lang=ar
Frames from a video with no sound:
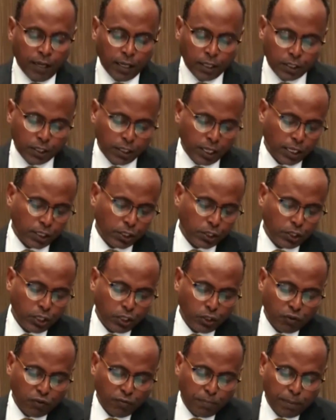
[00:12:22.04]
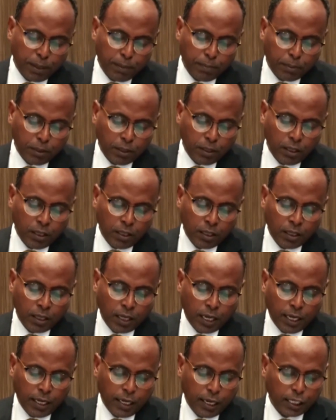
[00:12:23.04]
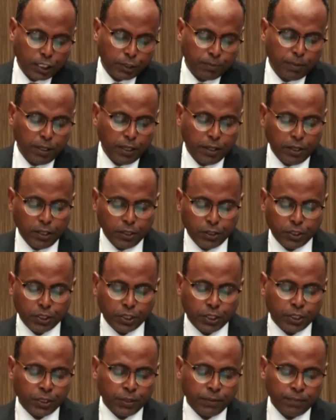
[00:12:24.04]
This exchange of people and experience,